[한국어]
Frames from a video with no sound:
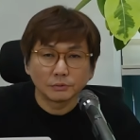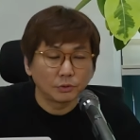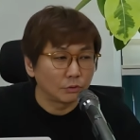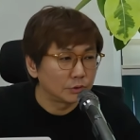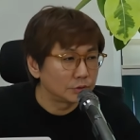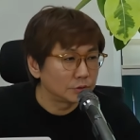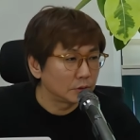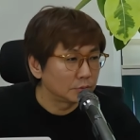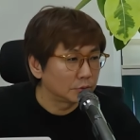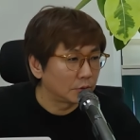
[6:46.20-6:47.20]
어린
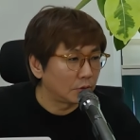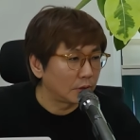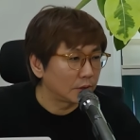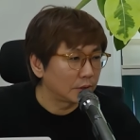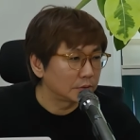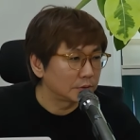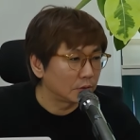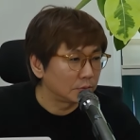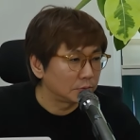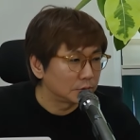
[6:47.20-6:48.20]
시절부터 영화라는
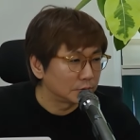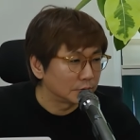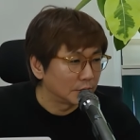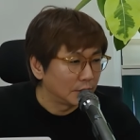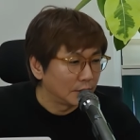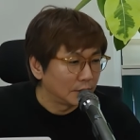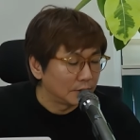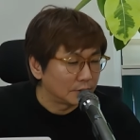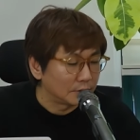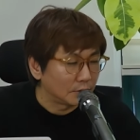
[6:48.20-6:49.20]
작업은
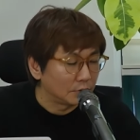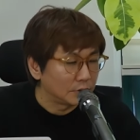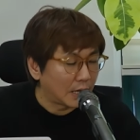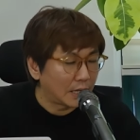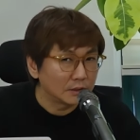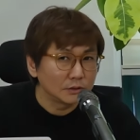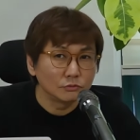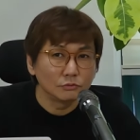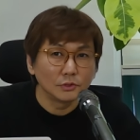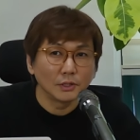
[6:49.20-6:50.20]
어, 어느 한
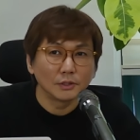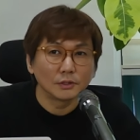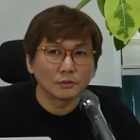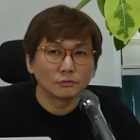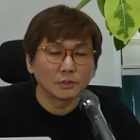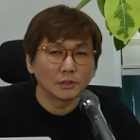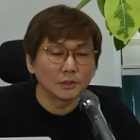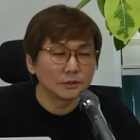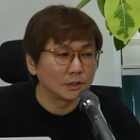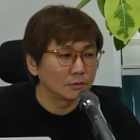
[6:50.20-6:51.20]
군데 이렇게
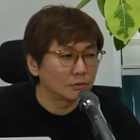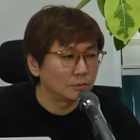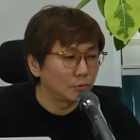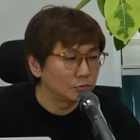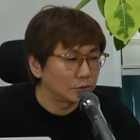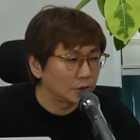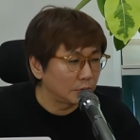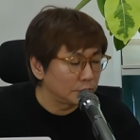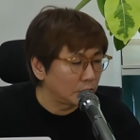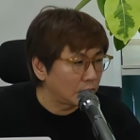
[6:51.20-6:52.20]
국한되지 않고 모두가
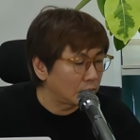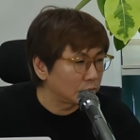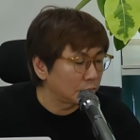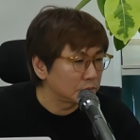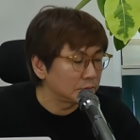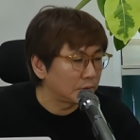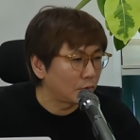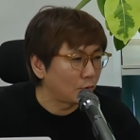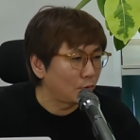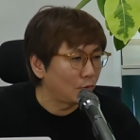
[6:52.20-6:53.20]
협력하고 협심하고